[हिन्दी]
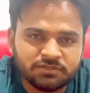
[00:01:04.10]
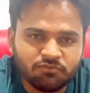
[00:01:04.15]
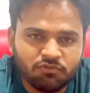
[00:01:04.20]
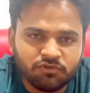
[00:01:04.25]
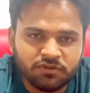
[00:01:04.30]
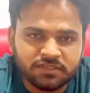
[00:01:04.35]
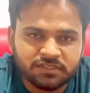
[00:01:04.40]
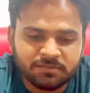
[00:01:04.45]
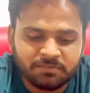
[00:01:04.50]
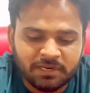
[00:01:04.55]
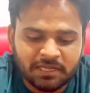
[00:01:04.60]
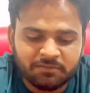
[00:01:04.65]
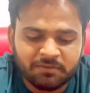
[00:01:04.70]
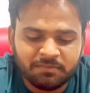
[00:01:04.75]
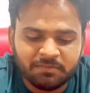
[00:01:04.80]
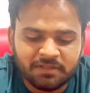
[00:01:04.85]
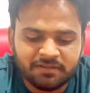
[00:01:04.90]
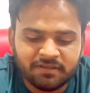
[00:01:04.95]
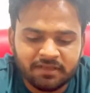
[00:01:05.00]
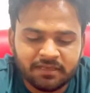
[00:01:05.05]
वोल्ट की सप्लाई भी
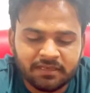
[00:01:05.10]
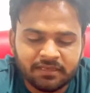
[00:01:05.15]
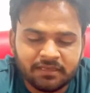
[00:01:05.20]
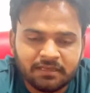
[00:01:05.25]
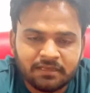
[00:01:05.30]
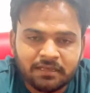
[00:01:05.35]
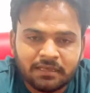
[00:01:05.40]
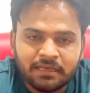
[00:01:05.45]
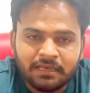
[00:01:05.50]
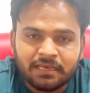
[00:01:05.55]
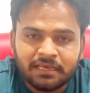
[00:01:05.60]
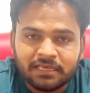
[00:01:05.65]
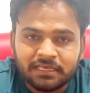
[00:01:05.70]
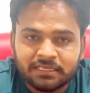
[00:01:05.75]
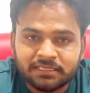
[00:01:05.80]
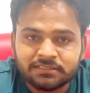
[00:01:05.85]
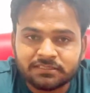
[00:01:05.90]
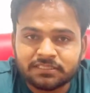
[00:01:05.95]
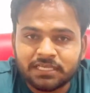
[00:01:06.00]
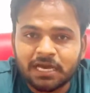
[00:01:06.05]
मिल जाएगी
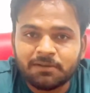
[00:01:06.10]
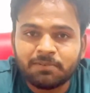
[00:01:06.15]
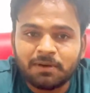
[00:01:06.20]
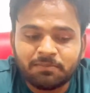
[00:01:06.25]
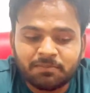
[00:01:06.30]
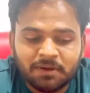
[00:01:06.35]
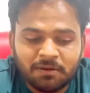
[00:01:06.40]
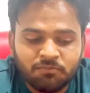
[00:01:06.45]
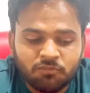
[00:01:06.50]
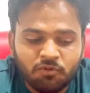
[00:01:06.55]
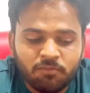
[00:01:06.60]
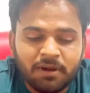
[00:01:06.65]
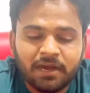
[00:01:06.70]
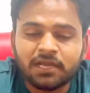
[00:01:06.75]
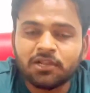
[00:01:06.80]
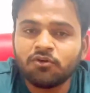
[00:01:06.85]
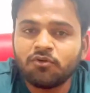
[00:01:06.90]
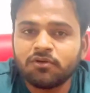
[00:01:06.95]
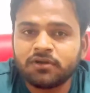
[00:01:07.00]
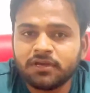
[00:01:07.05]
इससे आप आपका
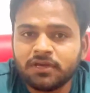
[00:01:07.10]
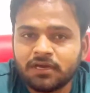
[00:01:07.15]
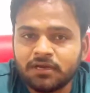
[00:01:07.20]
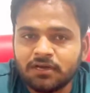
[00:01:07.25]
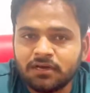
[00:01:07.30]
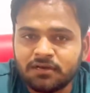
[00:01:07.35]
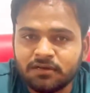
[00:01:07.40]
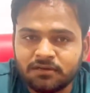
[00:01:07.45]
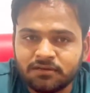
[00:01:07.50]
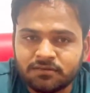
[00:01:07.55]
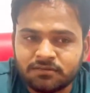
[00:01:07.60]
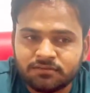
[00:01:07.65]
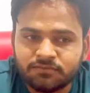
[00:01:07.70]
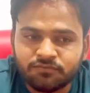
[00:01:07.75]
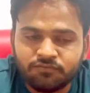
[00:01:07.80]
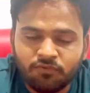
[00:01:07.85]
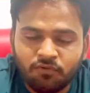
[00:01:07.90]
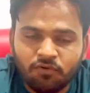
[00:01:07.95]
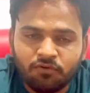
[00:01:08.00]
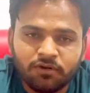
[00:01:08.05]
मोबाइल हो गया
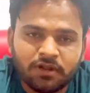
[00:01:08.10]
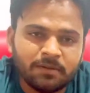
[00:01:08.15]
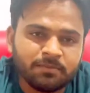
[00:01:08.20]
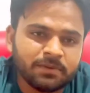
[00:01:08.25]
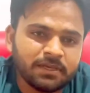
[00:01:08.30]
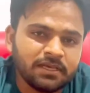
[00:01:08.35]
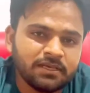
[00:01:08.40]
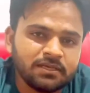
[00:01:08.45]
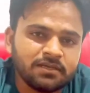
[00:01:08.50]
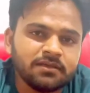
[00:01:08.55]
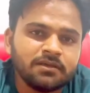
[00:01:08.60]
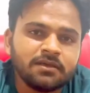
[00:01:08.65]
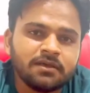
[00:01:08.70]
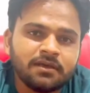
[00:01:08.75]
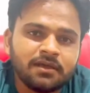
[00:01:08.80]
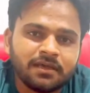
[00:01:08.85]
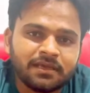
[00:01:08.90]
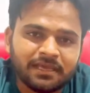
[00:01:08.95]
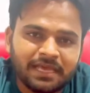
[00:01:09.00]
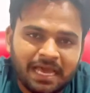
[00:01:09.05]
फ़ोन आपके
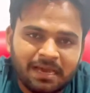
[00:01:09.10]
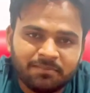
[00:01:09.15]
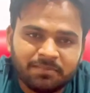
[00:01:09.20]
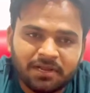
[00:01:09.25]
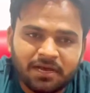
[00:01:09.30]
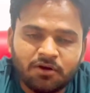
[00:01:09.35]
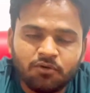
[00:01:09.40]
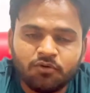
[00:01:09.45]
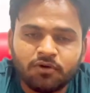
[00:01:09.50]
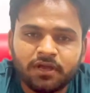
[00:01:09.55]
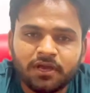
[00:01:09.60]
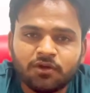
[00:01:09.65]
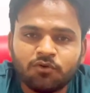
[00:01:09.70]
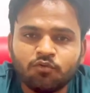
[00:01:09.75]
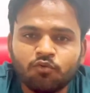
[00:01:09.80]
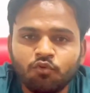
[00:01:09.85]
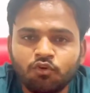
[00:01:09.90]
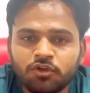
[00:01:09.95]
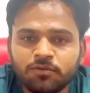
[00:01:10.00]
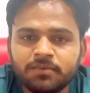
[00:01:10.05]
कैमरा हो गया
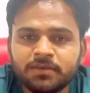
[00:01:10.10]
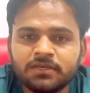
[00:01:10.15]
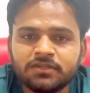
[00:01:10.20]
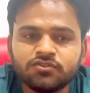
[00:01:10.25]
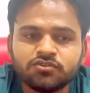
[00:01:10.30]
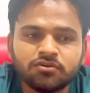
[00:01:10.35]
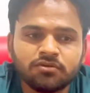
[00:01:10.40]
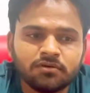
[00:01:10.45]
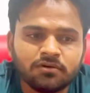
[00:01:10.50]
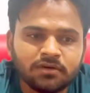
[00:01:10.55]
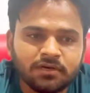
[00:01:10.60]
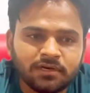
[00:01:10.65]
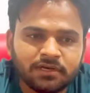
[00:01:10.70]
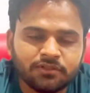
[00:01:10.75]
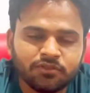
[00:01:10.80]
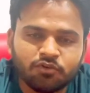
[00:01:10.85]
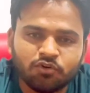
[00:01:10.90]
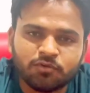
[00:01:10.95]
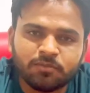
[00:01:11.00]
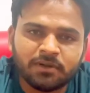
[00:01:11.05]
कोई भी जो
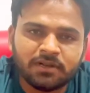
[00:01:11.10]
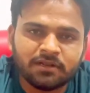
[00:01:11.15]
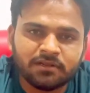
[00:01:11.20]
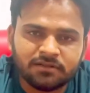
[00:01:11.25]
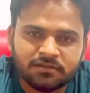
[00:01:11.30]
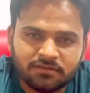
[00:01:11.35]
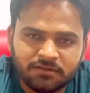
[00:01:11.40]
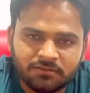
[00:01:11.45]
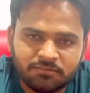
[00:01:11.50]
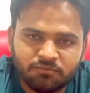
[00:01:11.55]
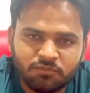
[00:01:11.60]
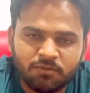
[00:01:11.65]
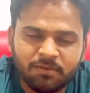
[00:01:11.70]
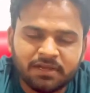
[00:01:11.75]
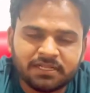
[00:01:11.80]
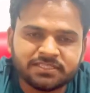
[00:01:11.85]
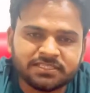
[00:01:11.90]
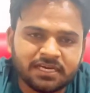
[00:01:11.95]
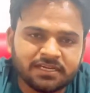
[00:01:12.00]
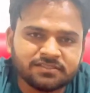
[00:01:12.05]
नॉर्मल
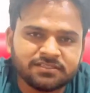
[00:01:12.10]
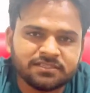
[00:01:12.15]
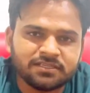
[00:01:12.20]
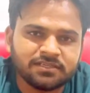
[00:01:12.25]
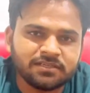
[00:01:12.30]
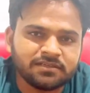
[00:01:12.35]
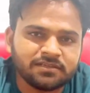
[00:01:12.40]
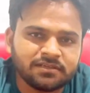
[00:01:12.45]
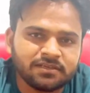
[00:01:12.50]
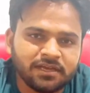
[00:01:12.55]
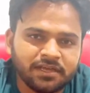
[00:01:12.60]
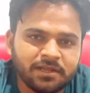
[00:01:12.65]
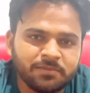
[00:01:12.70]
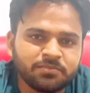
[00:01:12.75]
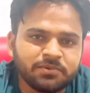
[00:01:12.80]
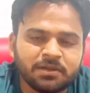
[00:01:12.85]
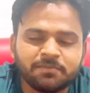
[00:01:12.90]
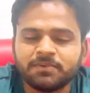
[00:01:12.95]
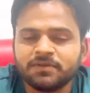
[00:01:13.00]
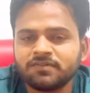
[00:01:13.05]
मोबाइल चार्जिंग के
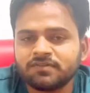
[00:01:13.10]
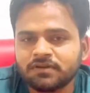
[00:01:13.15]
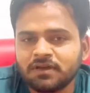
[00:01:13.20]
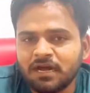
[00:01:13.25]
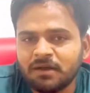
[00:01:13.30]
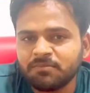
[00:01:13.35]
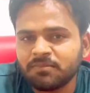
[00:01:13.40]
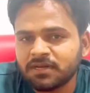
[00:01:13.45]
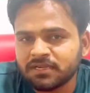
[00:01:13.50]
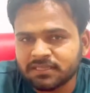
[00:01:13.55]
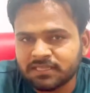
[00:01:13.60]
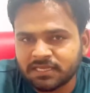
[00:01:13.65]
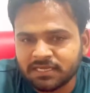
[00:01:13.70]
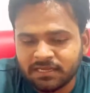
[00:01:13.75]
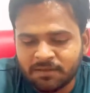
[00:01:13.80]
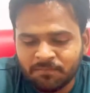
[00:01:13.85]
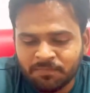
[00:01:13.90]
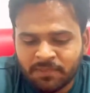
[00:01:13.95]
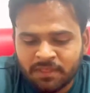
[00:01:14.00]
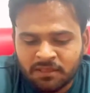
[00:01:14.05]
अडेप्टर पे काम करते
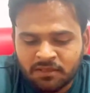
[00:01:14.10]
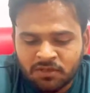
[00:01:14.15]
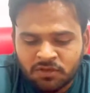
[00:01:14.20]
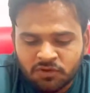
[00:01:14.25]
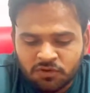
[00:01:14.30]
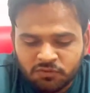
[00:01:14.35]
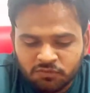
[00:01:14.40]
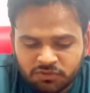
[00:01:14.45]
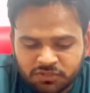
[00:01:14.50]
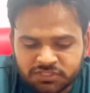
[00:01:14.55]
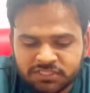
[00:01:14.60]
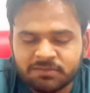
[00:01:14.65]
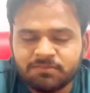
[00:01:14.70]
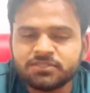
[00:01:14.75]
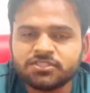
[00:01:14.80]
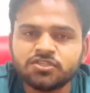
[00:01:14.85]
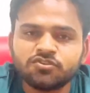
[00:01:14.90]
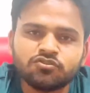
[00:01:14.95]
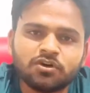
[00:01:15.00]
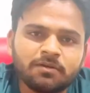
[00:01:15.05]
हैं किसी
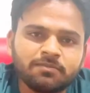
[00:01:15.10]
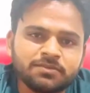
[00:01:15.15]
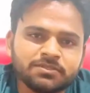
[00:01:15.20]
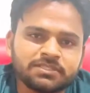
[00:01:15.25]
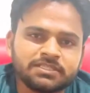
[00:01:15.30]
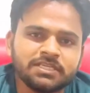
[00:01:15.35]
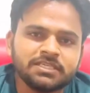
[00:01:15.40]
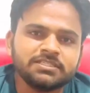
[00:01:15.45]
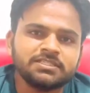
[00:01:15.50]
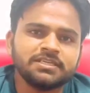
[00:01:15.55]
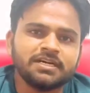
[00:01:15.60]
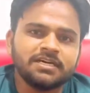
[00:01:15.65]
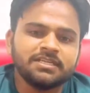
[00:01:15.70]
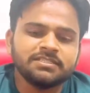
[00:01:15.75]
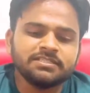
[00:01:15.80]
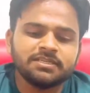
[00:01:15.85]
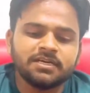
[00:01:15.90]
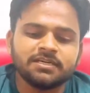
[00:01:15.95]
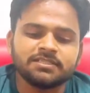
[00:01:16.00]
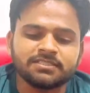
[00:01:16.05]
भी चीज़ को आप इससे
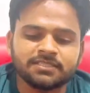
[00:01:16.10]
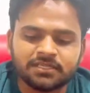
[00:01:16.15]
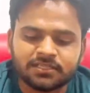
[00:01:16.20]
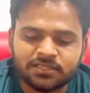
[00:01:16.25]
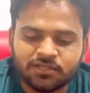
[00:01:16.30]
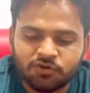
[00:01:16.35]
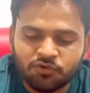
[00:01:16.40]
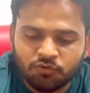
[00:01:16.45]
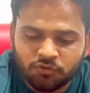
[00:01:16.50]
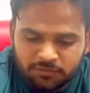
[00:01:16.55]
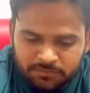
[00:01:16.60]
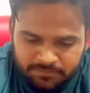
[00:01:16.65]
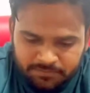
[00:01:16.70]
चार्ज कर सकते हो